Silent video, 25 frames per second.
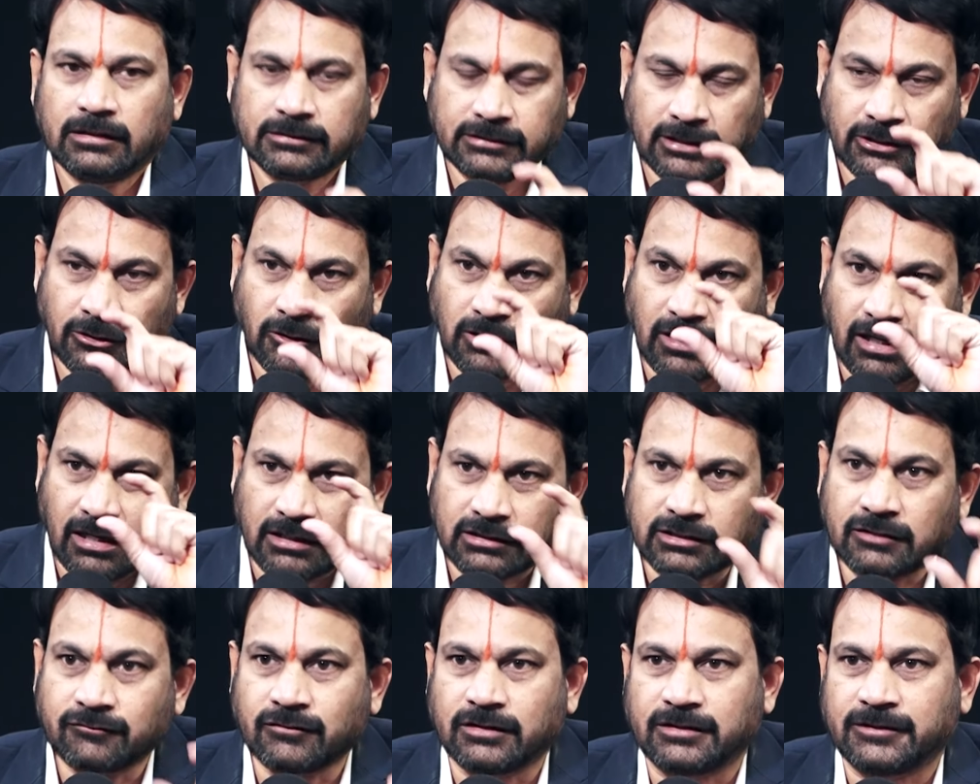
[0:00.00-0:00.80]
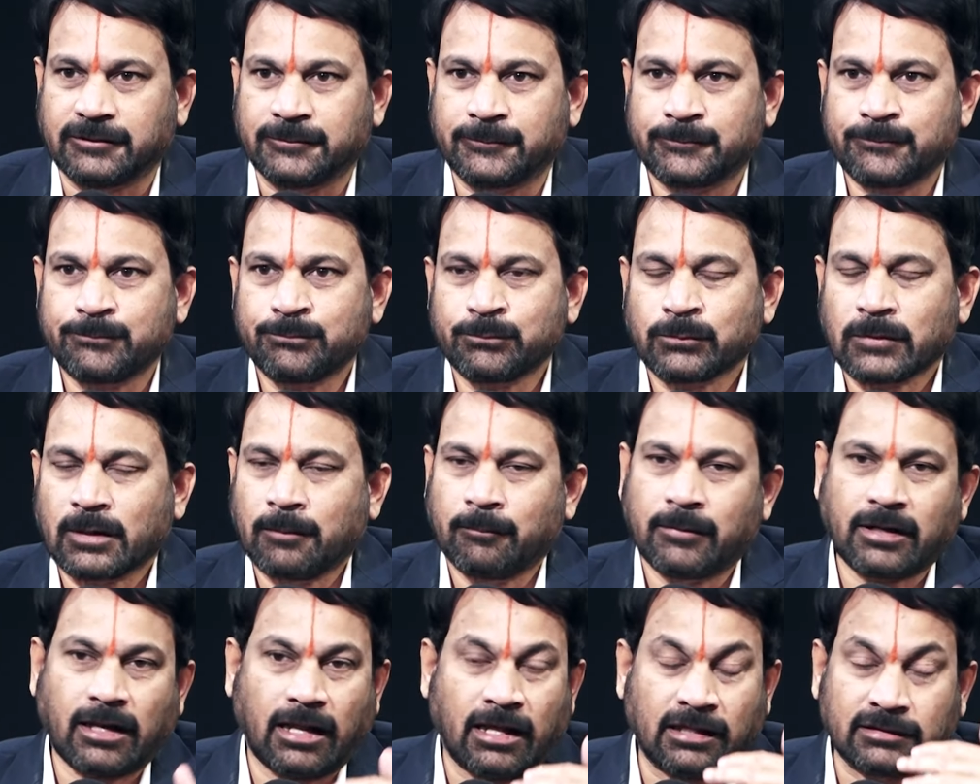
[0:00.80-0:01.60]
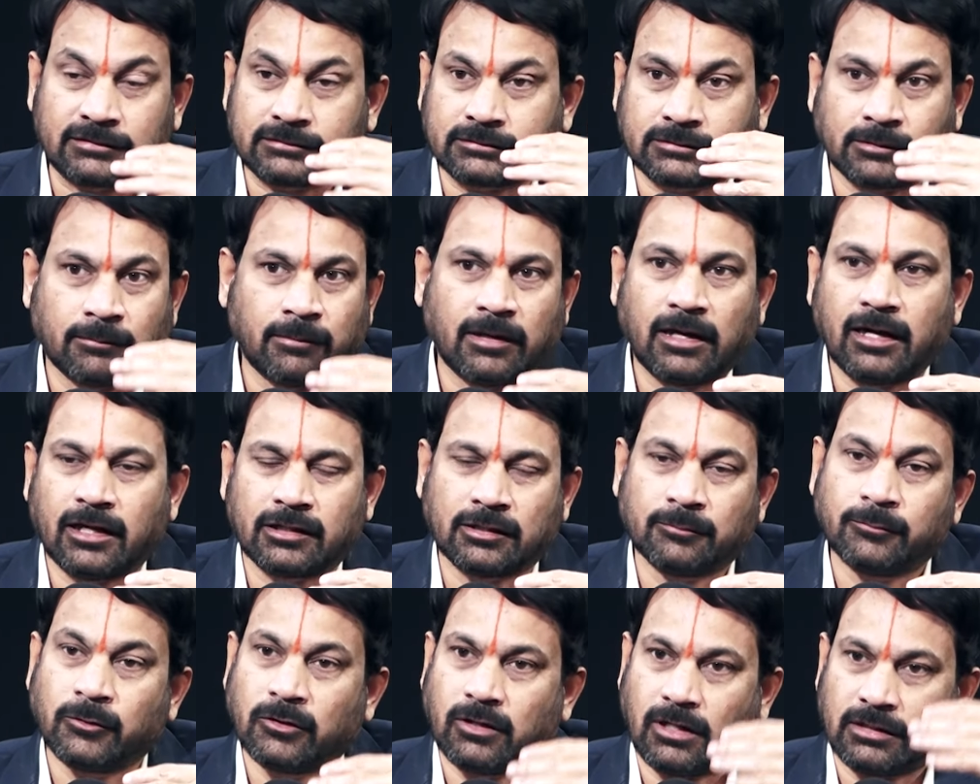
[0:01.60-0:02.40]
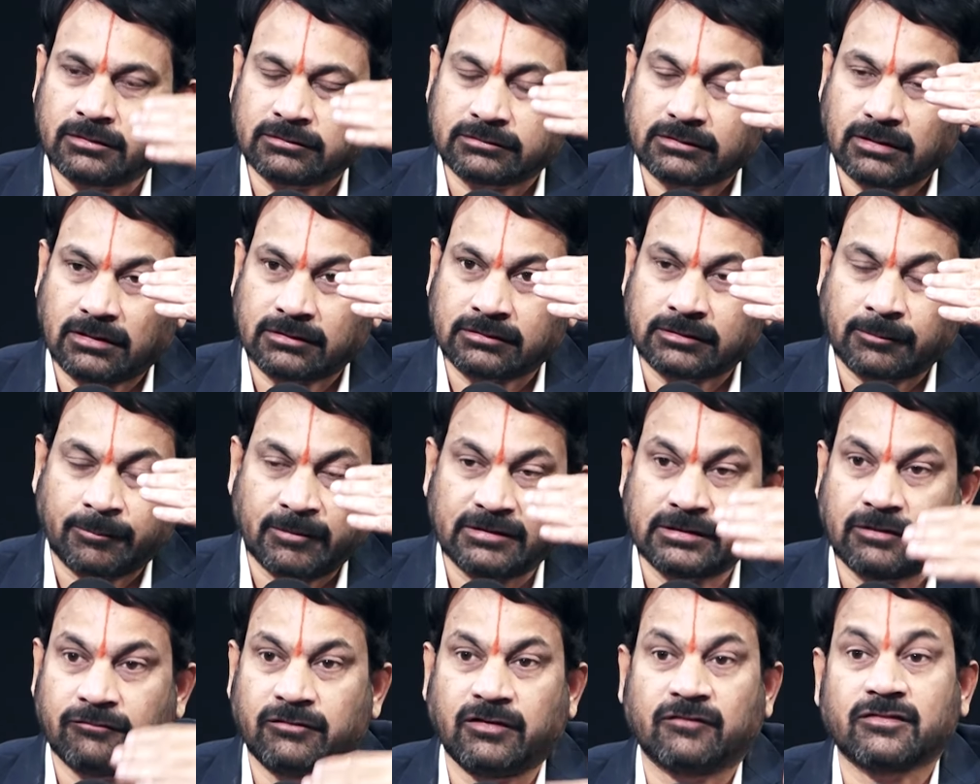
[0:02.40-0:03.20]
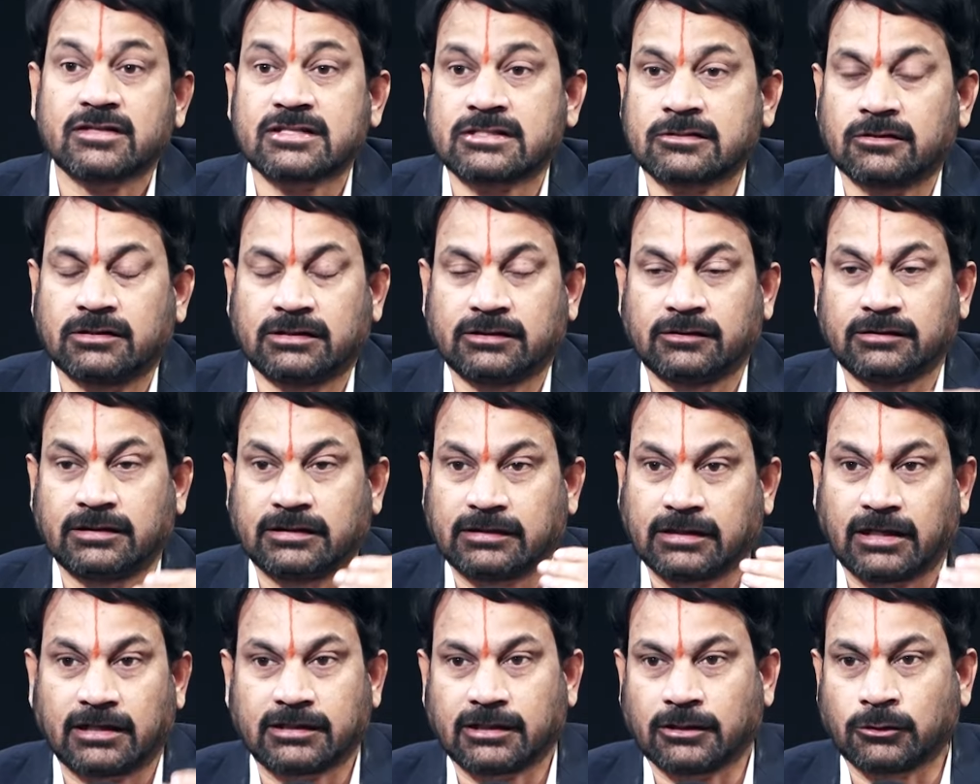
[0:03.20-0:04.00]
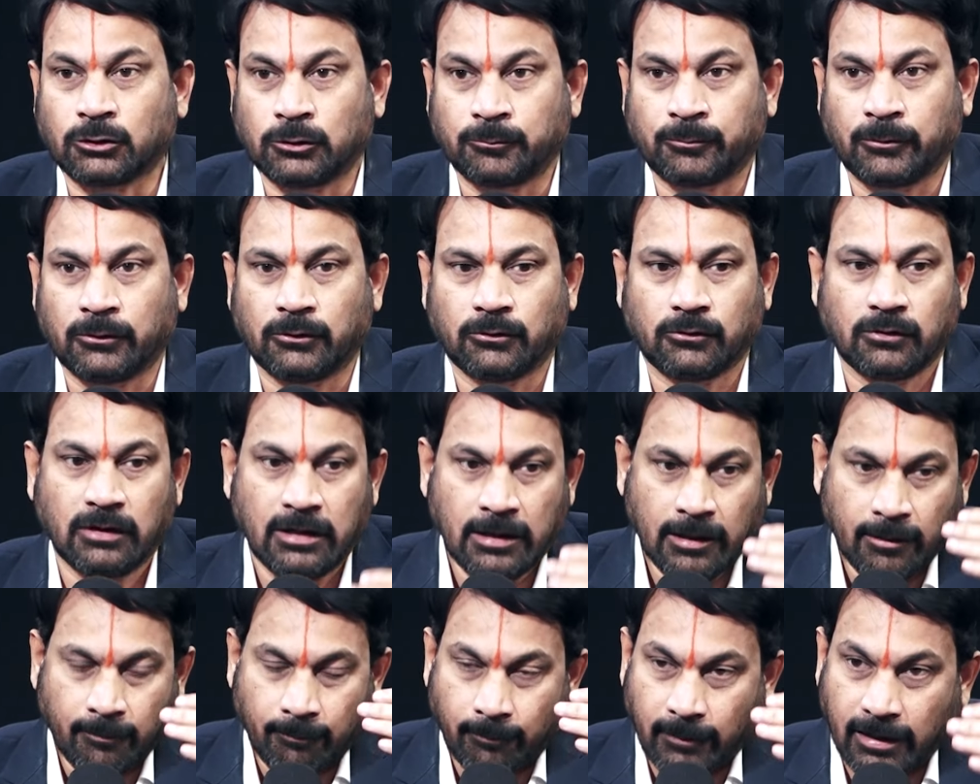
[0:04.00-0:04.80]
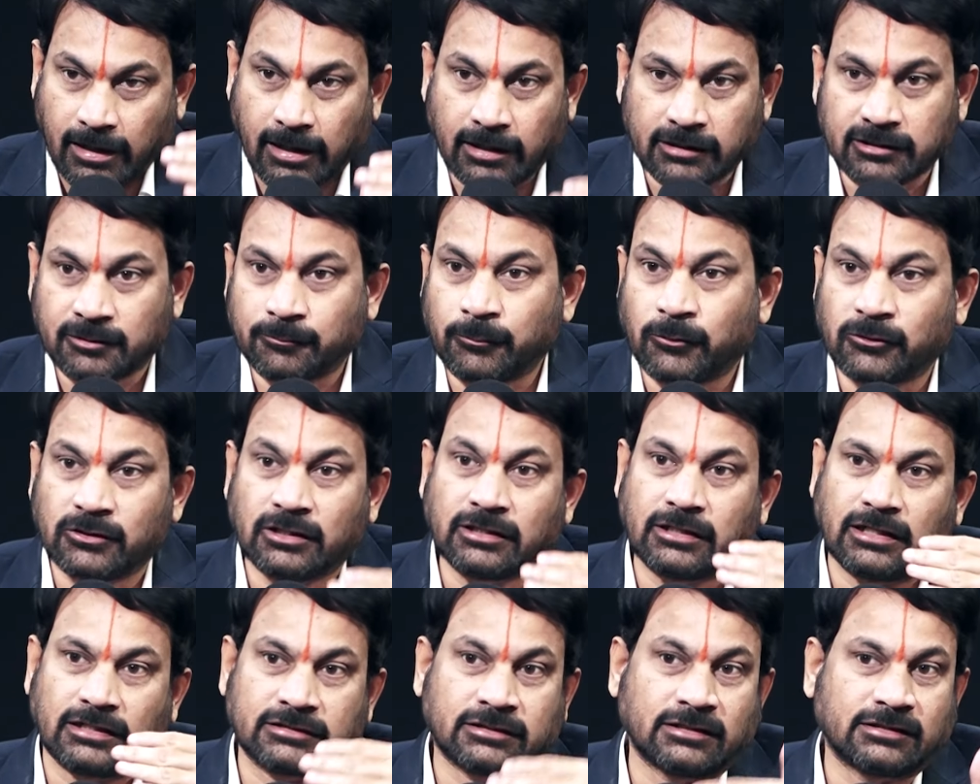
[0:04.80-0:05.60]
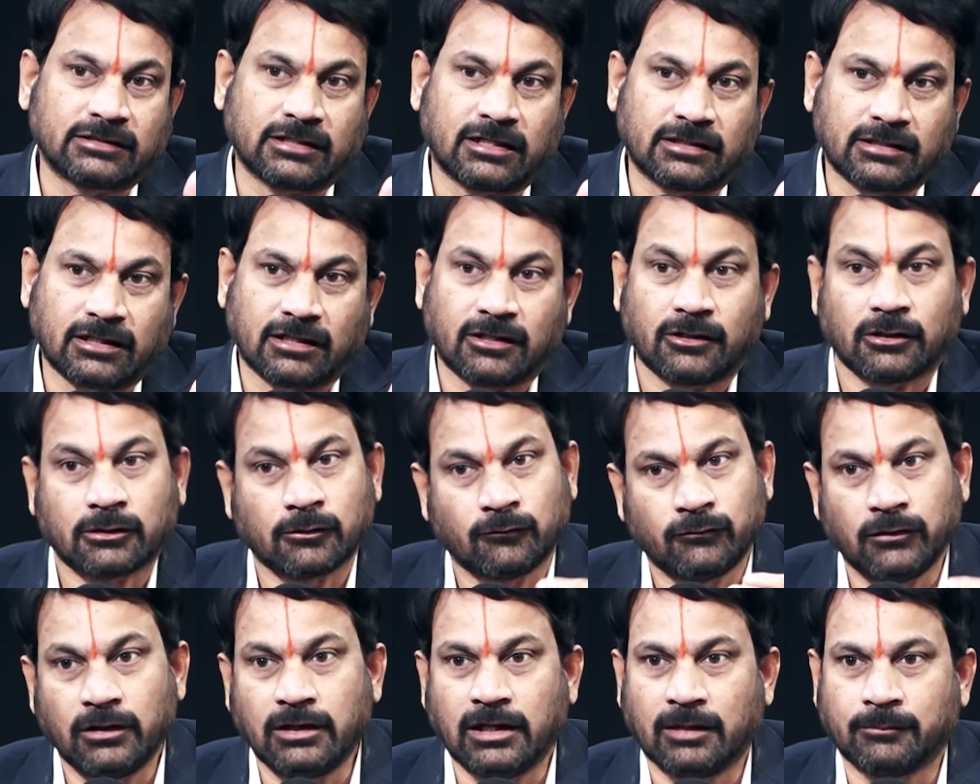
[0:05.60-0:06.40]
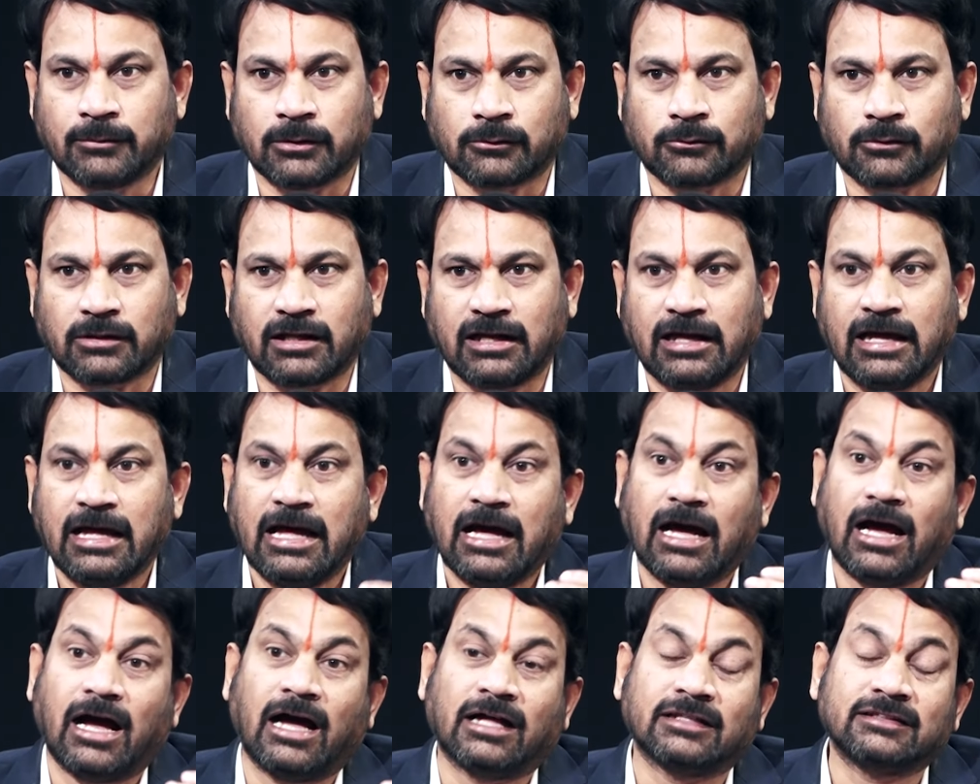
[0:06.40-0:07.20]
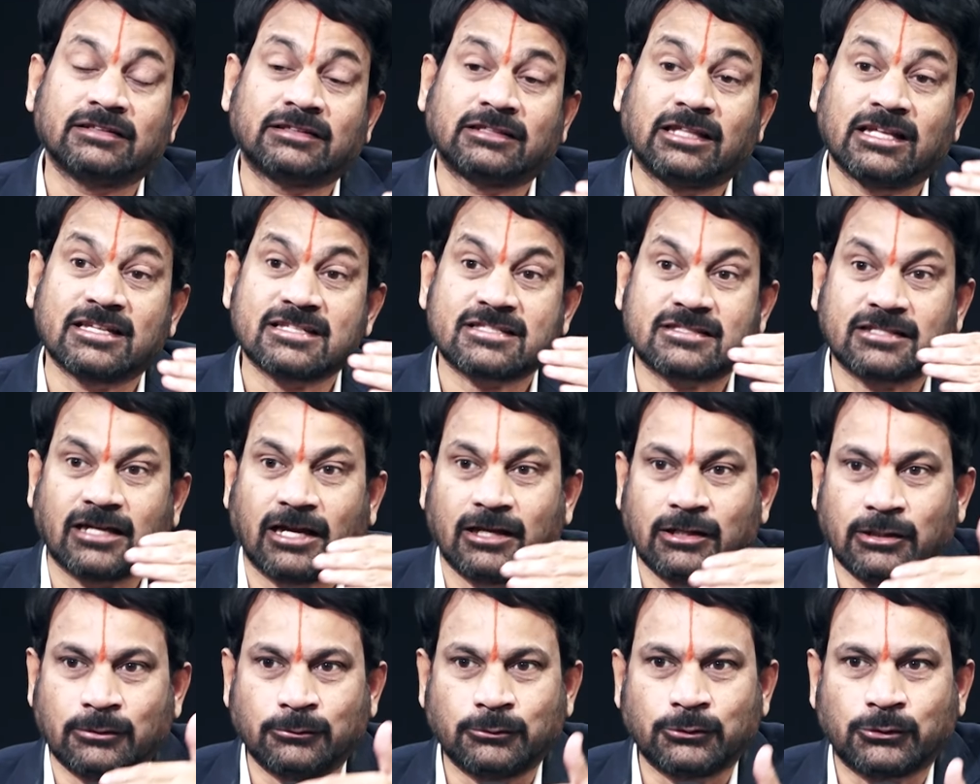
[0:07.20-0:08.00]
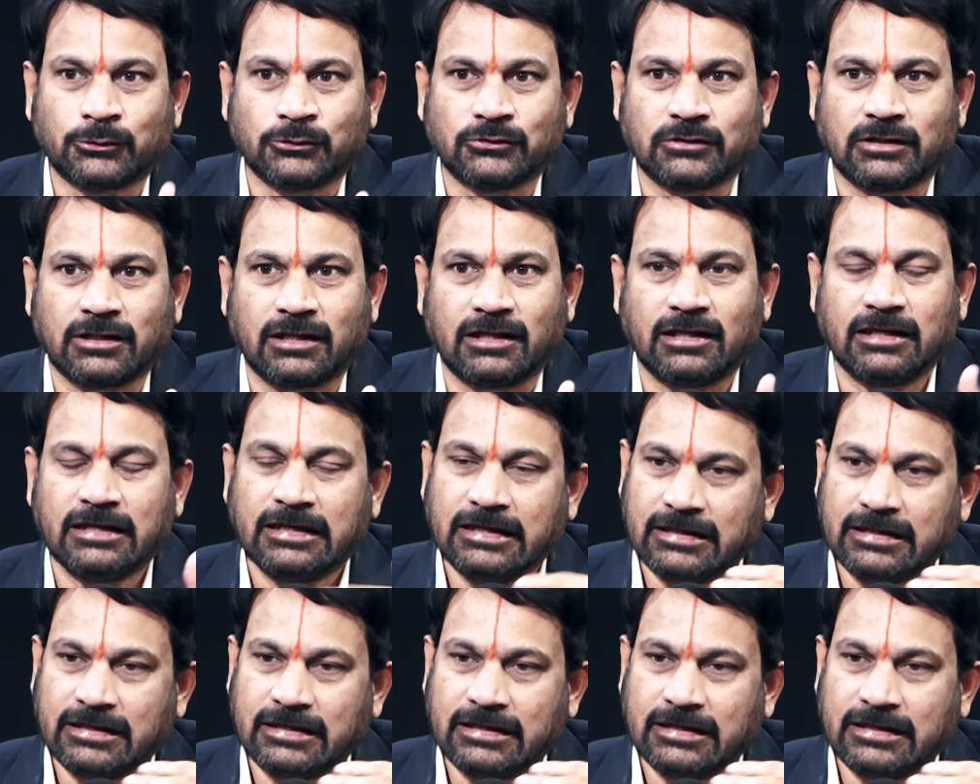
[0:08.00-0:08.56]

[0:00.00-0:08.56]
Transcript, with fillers: దాని యొక్క అర్థం అది మరి అంత మహానుభా అంత అంత పెద్ద వ్యవస్థ అనేటువంటి టాటా గ్రూపులో మహానుభావుడైన రతన్ టాటా గారి యొక్క వీళ్ళమ్మ కూడా అంతే స్థాయిలో ఉంటుంది